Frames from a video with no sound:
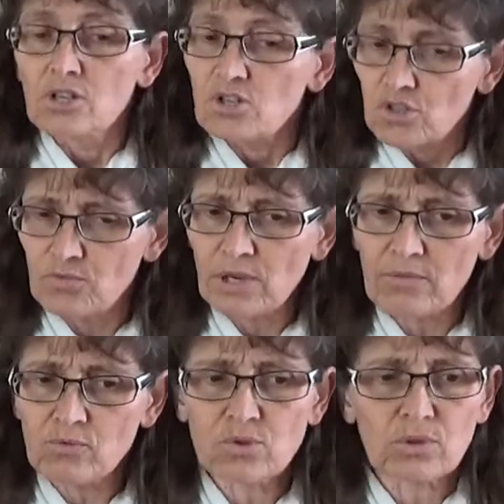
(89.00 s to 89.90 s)
Je vous
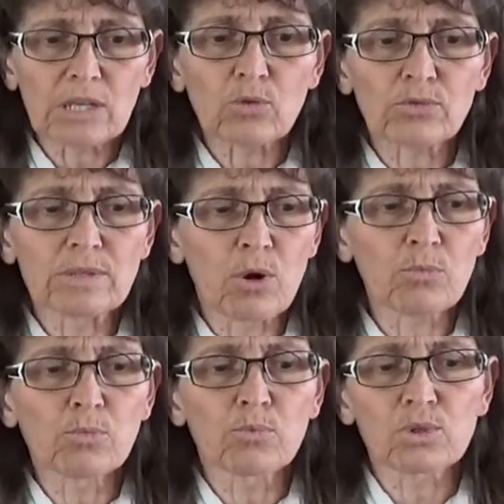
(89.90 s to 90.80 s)
l'avoue, ce déconfinement
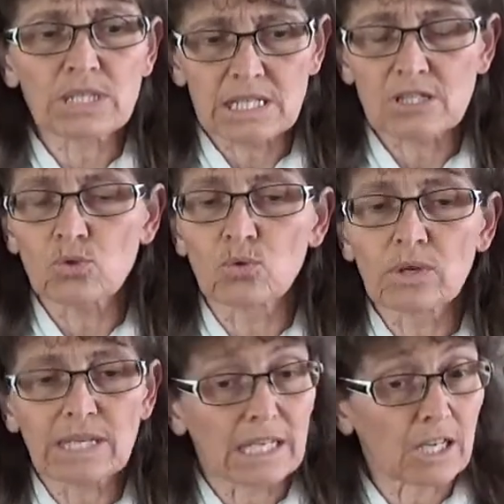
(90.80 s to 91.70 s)
me pose question
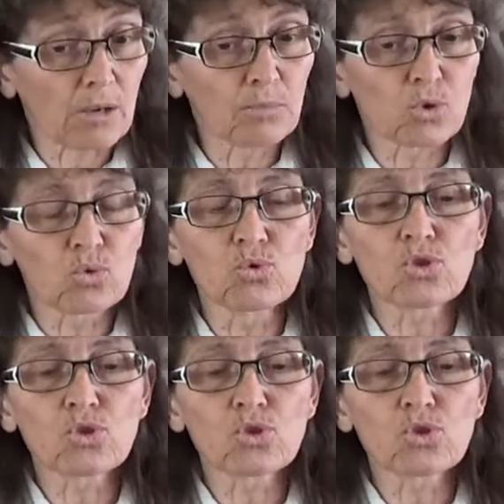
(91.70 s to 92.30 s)
et comme beaucoup,